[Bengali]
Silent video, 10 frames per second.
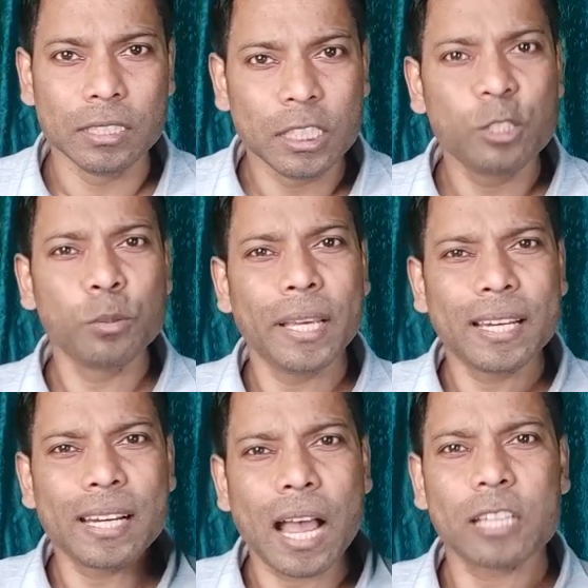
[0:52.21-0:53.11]
যিশু
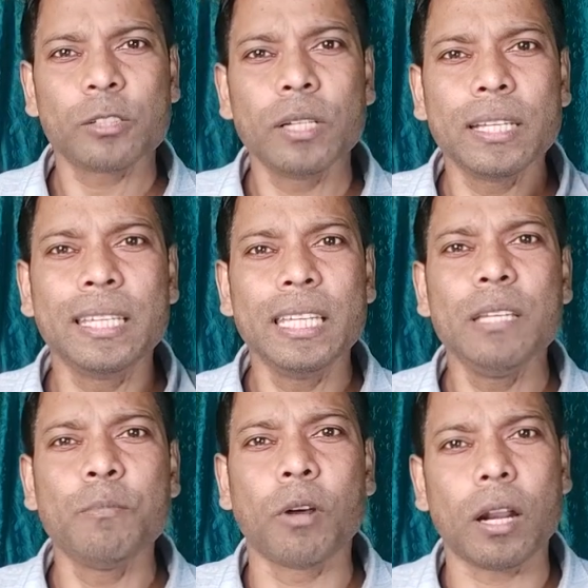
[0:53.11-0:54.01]
এখানে আসলে কি
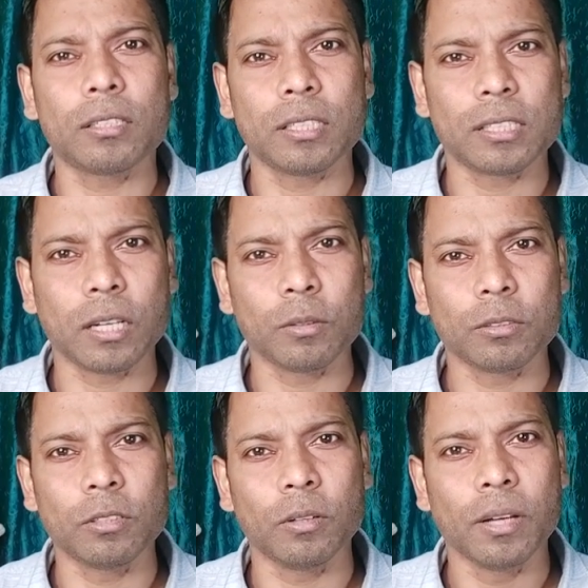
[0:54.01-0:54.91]
বলার চেষ্টা
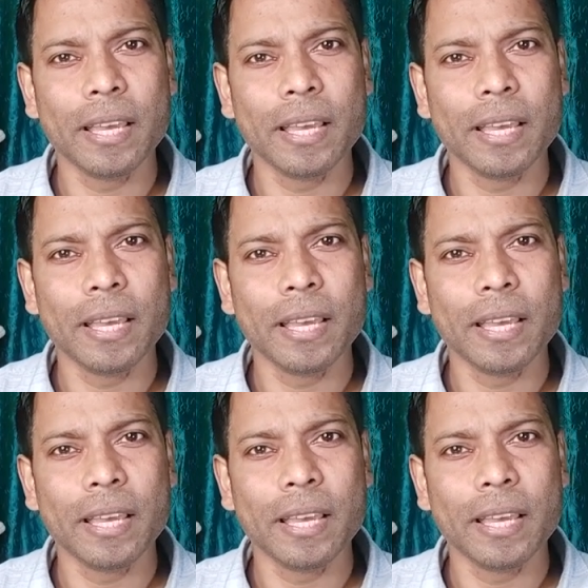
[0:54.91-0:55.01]
করছিল